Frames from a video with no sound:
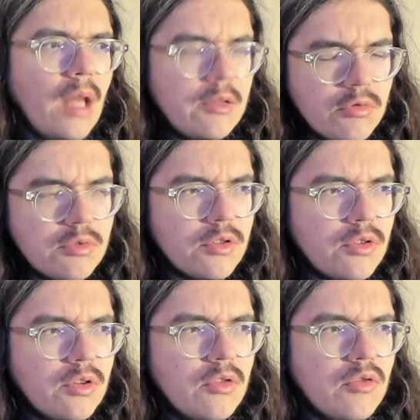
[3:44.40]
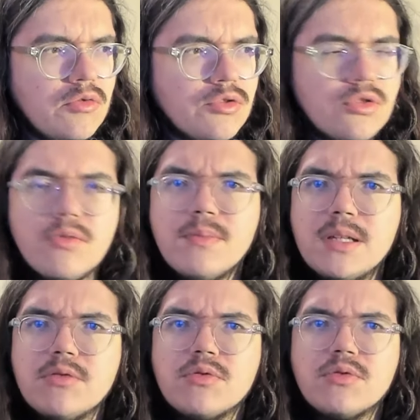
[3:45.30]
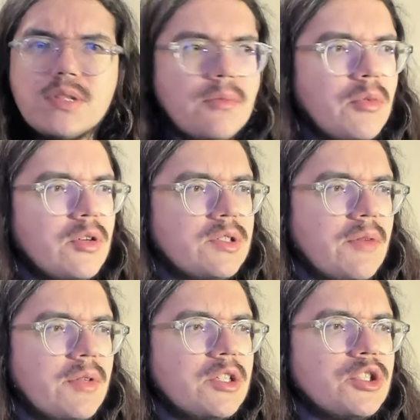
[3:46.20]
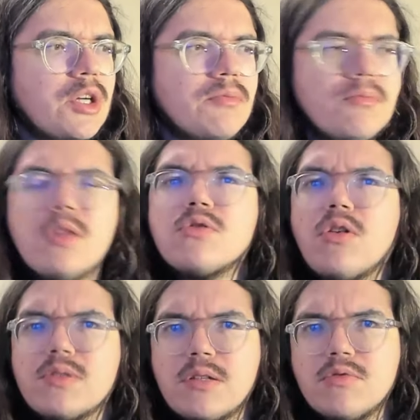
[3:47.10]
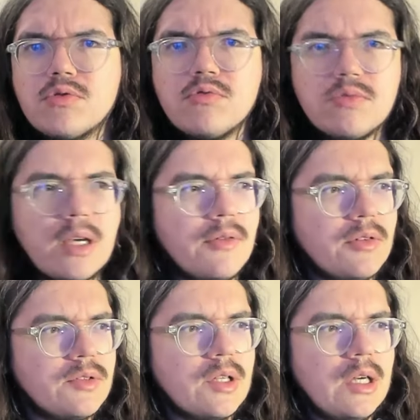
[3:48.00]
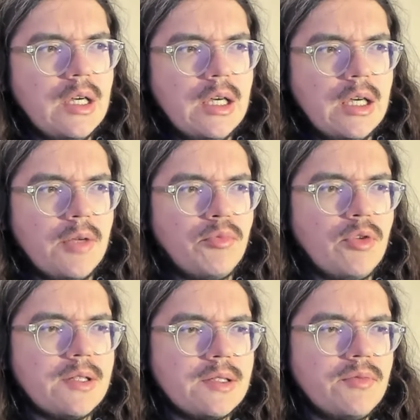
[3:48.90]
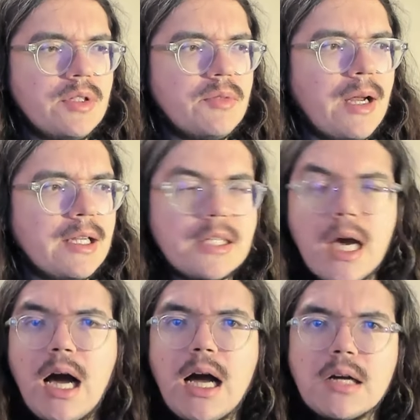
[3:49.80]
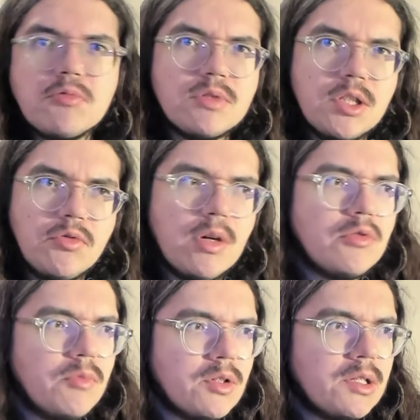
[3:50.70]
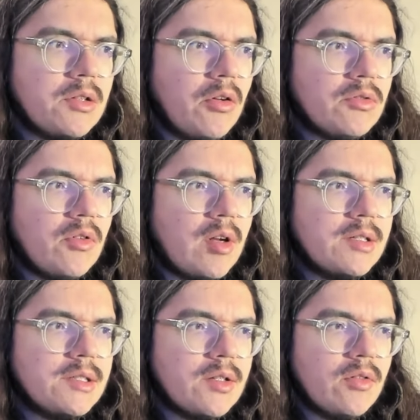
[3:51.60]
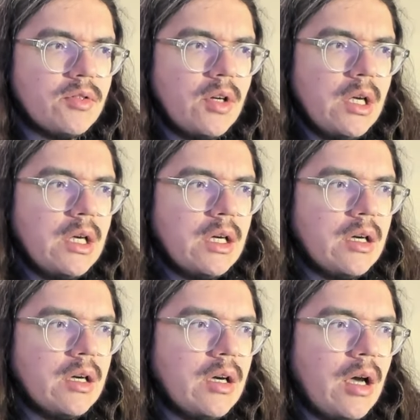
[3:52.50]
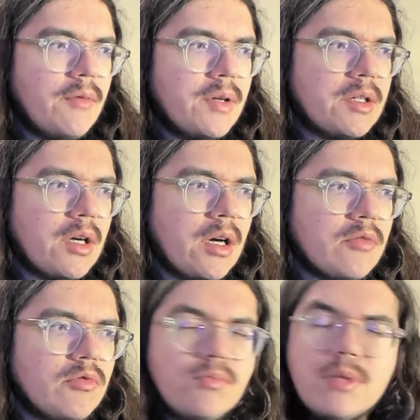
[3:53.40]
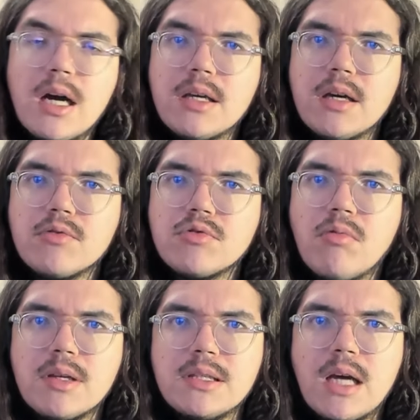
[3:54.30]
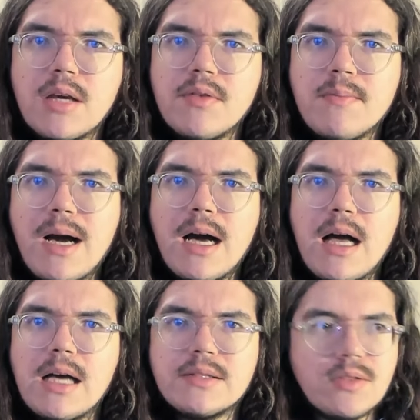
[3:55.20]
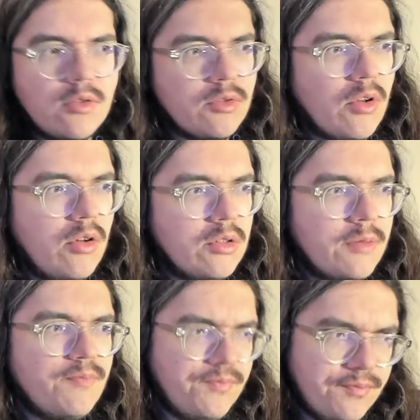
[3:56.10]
Donc euh, au sommet de, cette bosse, il y avait déjà une bonne trentaine de secondes d'avance. Et puis assez vite, bah, l'écart a, continué à augmenter dans, la descente, euh, avec un groupe derrière de trois qui n'arrivait pas à, s'entendre.